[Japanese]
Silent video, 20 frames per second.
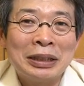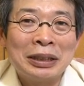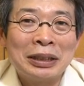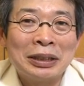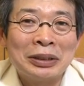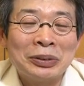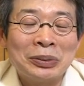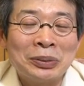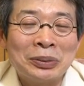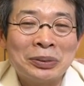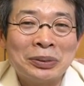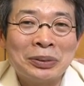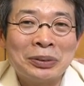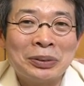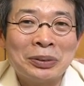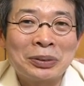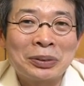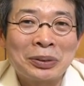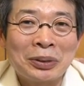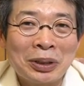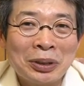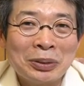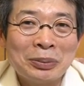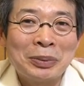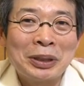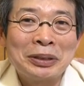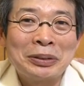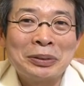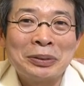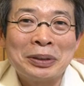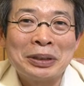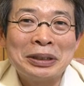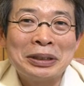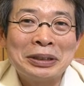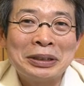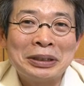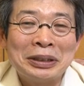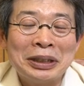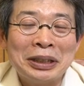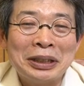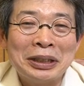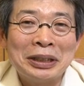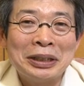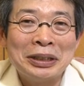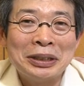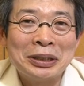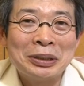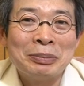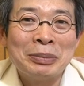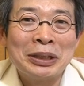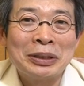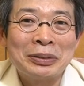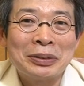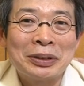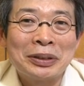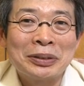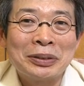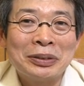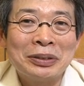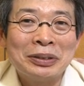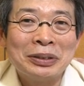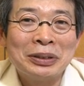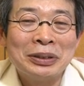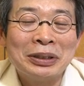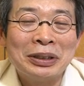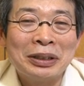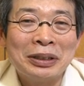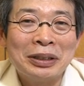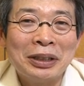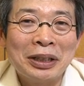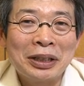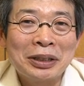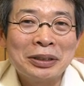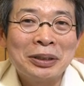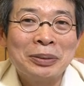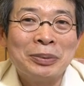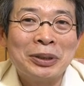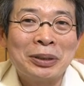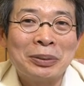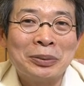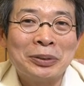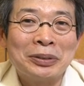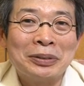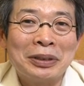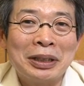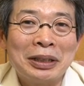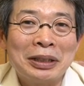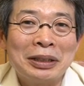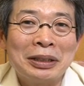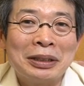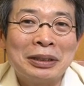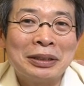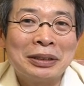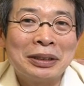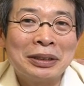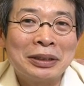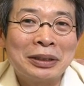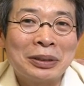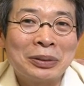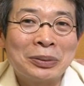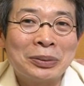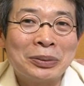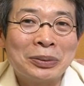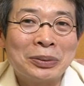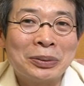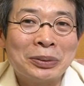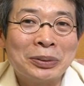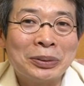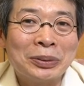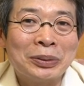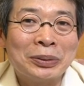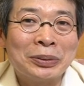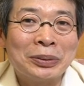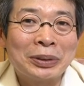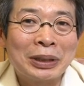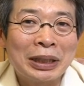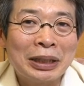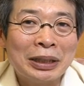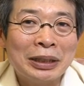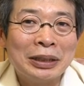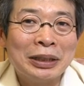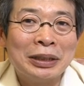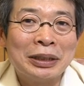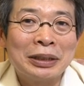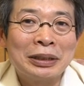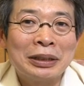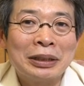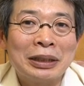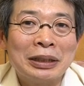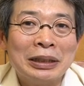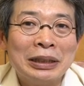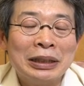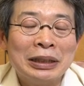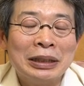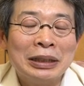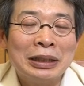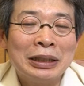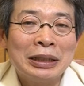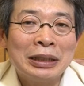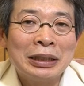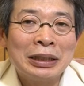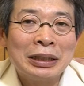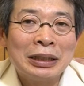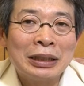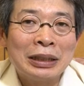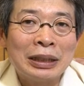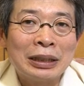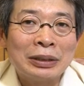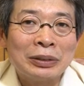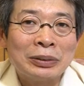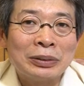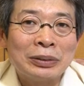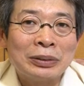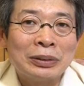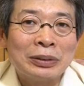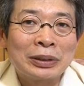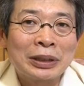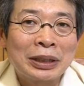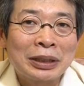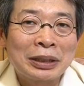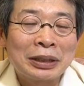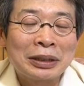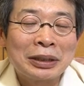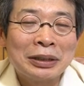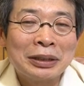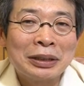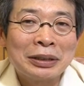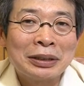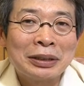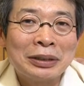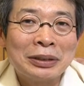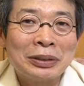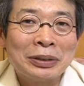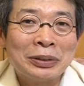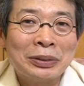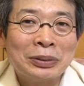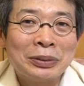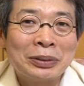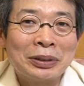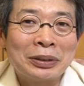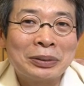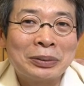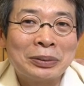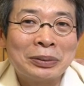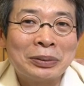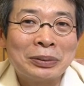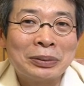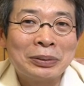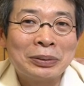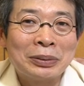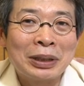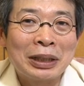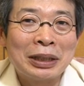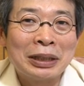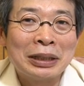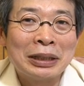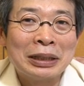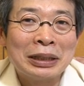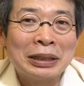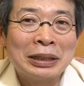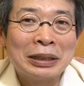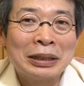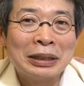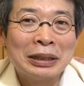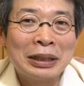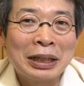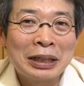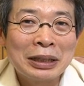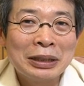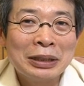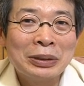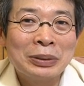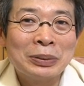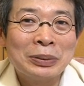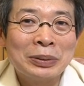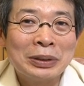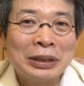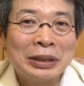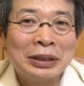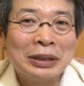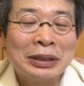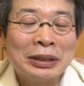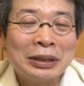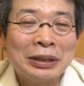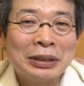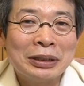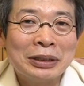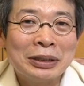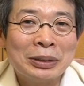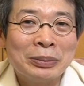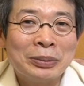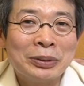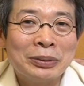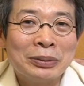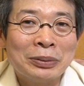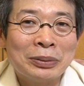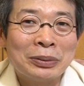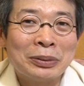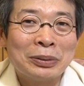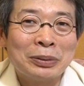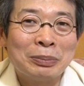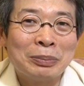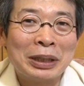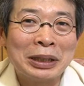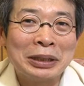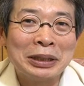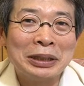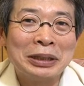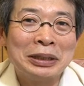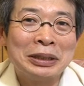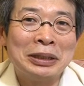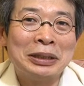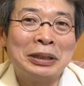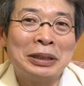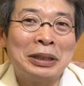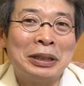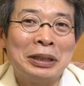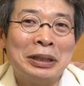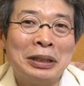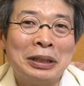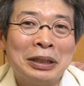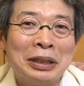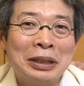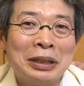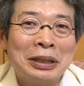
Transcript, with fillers: あのトラウマとかですね、いじめとかそういうネガティブなものが何かこう行動の原因になったり、あのきっかけになったりするようなことがないように自分をまあ律して、